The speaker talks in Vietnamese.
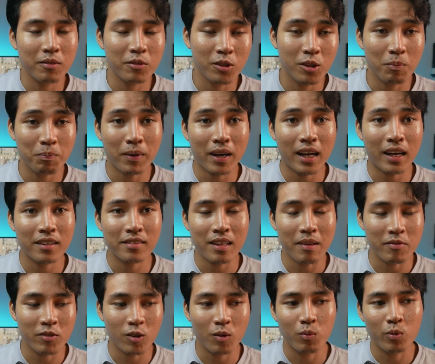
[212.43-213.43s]
nhóm pra
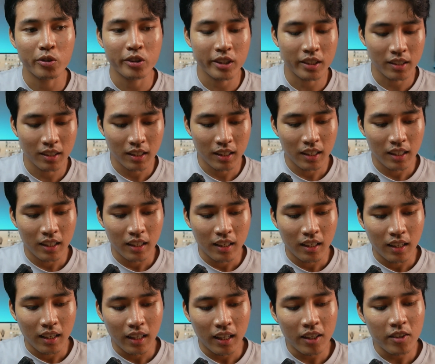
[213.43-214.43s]
Samsung mới thiệt
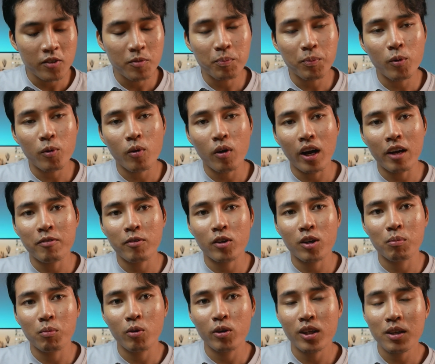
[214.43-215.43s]
hai chúng po iPhone
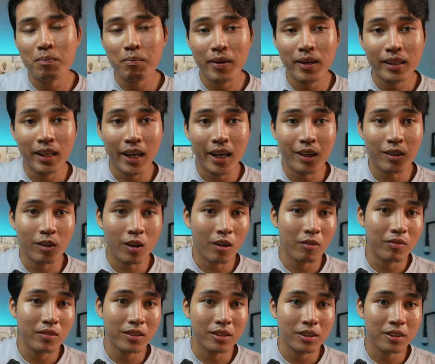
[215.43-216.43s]
là mối đấy mình thải cái răng
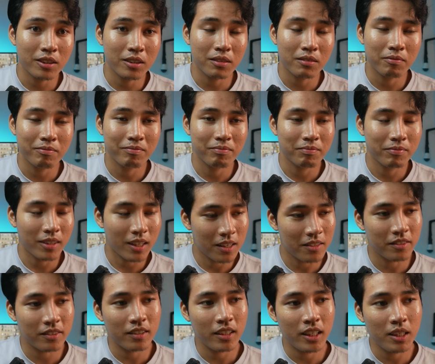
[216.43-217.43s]
vì ở
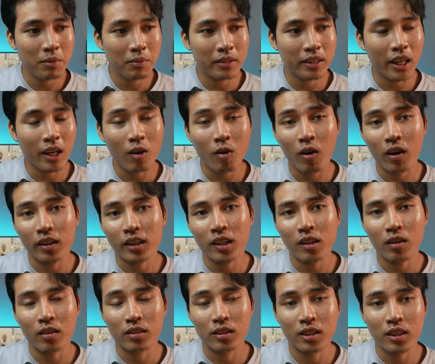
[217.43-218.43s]
đi bên tai on thế
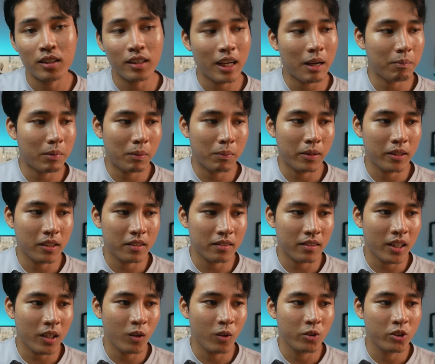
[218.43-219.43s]
nào khi này camera phải
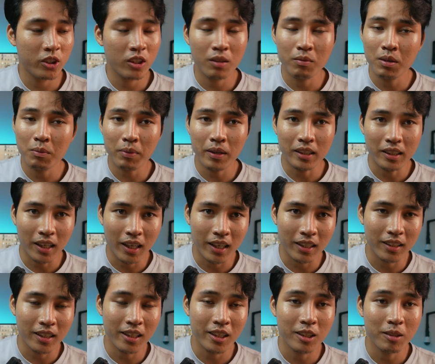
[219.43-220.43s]
chặt đôi chuyện mình bàn hải
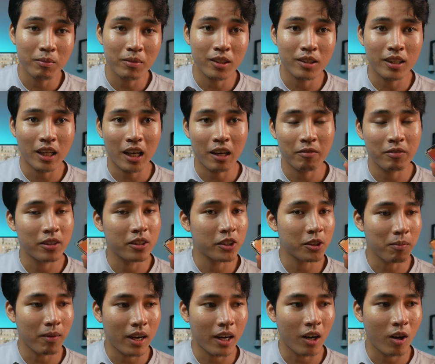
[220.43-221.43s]
thế nhưng cái thà vì cho
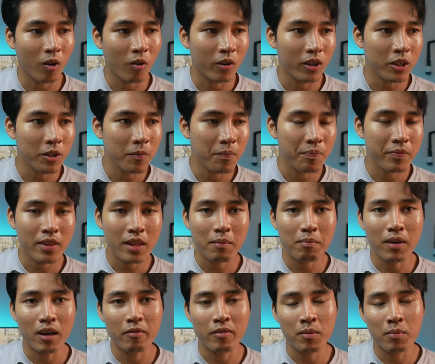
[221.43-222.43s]
bà lo ấy
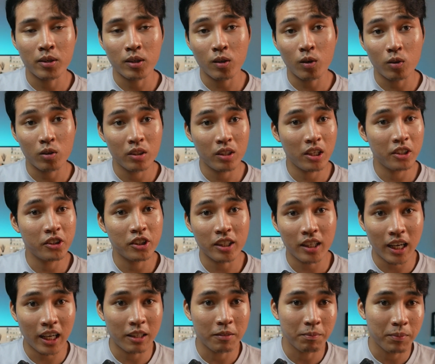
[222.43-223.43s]
bà vì mình khó khăn này
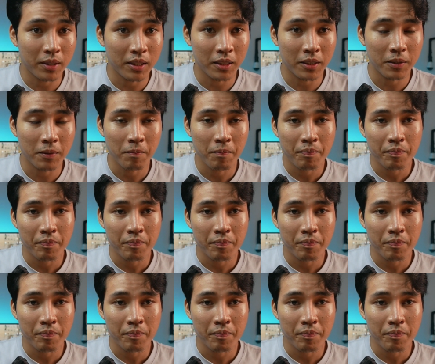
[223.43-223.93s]
ngay vì